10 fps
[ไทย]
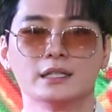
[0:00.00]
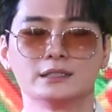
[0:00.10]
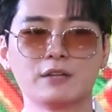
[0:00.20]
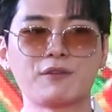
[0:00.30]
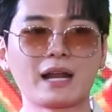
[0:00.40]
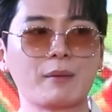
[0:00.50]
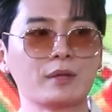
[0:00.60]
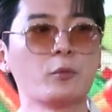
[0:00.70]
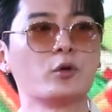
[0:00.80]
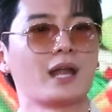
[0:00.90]
จริงแฟนคลับ
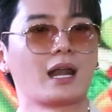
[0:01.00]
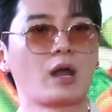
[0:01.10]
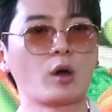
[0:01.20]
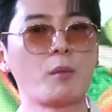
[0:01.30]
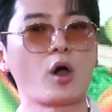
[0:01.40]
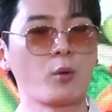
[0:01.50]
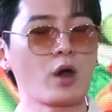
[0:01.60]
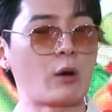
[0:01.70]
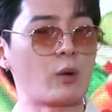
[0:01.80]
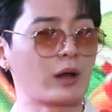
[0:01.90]
ญี่ปุ่นนะเราก็บอกพวก
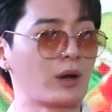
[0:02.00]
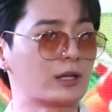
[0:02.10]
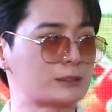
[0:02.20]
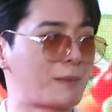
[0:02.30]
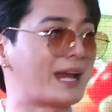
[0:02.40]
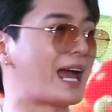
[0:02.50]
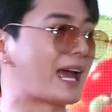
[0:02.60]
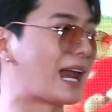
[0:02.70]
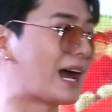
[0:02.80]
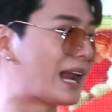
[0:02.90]
เขาไว้ว่าเราจะไปหลาย
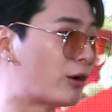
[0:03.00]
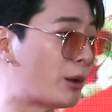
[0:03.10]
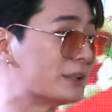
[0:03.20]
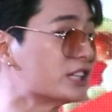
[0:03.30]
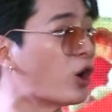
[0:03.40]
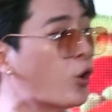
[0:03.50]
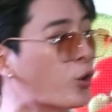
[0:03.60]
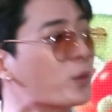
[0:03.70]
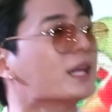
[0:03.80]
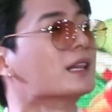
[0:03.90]
ครั้งแล้ว แล้วมันเจอโค
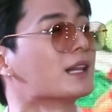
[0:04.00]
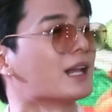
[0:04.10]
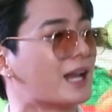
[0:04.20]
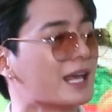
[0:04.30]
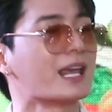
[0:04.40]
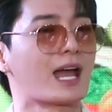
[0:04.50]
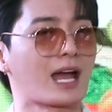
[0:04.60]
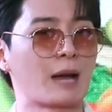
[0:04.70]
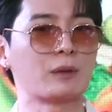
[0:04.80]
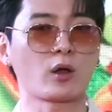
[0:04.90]
วิด อะไรอย่างเงี้ย
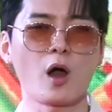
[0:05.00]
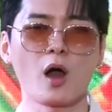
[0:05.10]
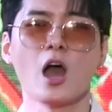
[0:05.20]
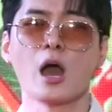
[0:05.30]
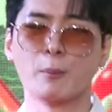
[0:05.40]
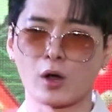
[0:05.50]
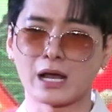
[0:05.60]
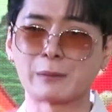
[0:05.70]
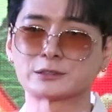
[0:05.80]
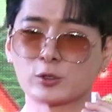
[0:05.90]
ครับ แล้วก็บวก
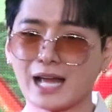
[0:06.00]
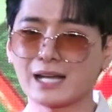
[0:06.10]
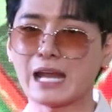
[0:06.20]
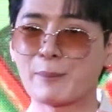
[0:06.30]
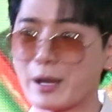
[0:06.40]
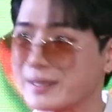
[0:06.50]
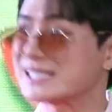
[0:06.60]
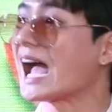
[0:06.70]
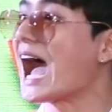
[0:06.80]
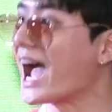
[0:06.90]
กับโซตัสเนี่ยเพิ่งไป
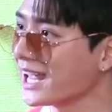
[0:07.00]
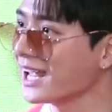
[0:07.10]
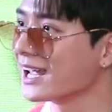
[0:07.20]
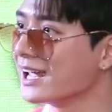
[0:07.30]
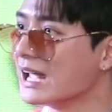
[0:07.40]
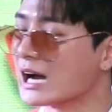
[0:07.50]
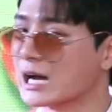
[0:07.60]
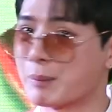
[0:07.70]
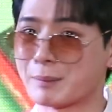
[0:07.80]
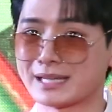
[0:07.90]
ฉาย คื
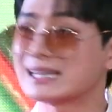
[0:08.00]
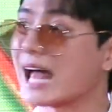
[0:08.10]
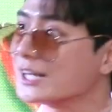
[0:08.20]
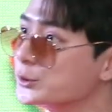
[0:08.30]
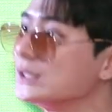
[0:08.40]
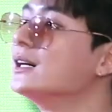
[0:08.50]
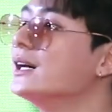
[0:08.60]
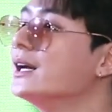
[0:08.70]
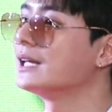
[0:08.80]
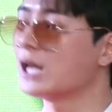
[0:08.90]
อเป็นประเทศหลังสุดเล
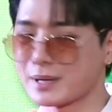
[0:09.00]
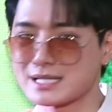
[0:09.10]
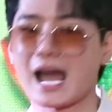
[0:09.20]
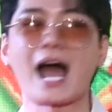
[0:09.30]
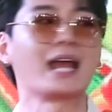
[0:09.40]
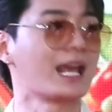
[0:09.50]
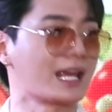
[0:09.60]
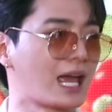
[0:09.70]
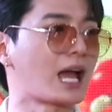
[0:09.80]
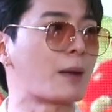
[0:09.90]
ที่เราไปฉายอะไรอ
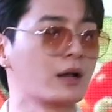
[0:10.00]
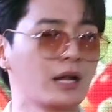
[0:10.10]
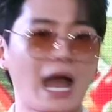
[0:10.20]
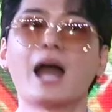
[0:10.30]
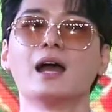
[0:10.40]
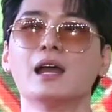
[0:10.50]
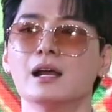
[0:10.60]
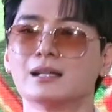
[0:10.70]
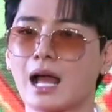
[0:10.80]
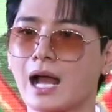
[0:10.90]
ย่างเงี้ยครับก็เลยอ่ะ
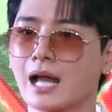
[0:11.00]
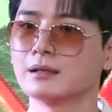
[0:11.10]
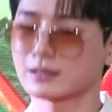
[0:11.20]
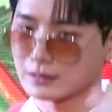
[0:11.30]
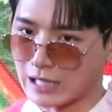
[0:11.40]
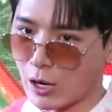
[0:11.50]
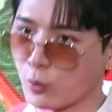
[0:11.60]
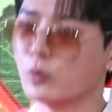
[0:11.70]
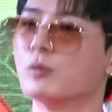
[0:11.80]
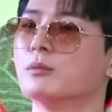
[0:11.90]
ถ้างั้นเรา
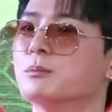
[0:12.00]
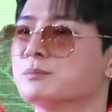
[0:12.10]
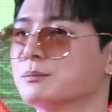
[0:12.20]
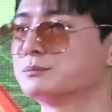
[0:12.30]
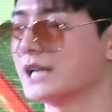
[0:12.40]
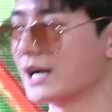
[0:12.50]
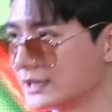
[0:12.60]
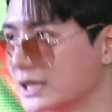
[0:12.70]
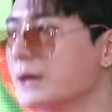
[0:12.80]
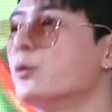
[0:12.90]
เจอกัน
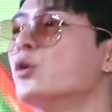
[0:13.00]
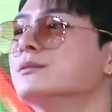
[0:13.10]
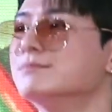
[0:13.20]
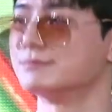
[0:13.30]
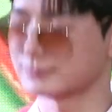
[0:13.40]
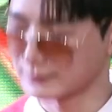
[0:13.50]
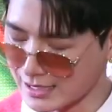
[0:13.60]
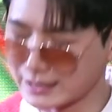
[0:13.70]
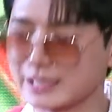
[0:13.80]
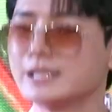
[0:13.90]
ที่ญี่ปุ่นน่า
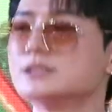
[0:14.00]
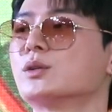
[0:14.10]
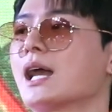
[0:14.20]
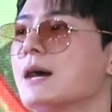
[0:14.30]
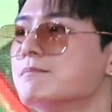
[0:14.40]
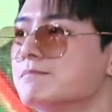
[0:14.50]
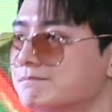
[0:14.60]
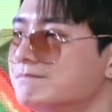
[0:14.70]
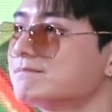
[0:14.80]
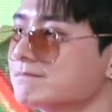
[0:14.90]
จะดีที่สุดครับแทน
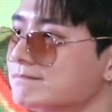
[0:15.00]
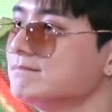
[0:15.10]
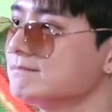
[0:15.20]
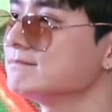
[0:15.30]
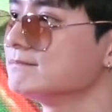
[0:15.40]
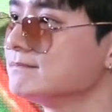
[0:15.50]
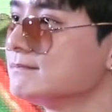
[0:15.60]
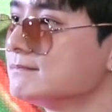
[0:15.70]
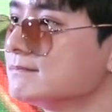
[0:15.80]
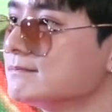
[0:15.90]
ชาทยอาจจะบอก
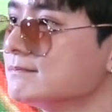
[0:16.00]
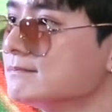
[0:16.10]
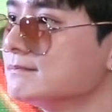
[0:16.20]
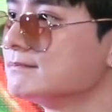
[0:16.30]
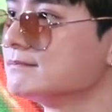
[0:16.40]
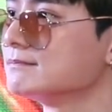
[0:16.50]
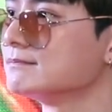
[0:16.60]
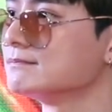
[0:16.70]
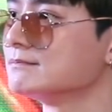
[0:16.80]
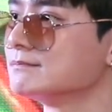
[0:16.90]
ว่าทำไมไม่ขอที่ไทย
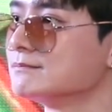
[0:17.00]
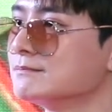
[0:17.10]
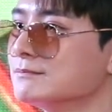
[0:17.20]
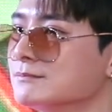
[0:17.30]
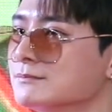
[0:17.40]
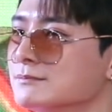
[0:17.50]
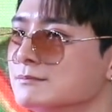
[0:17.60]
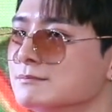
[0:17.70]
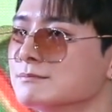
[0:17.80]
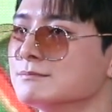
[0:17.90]
สักครั้งหนึ่งการ
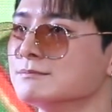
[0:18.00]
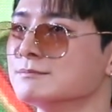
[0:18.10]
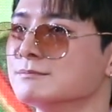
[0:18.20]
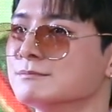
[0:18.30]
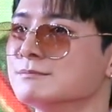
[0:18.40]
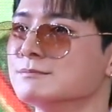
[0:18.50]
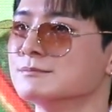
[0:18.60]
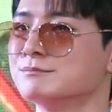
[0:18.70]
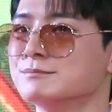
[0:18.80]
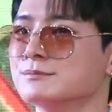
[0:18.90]
อำลาเวทีกันเลย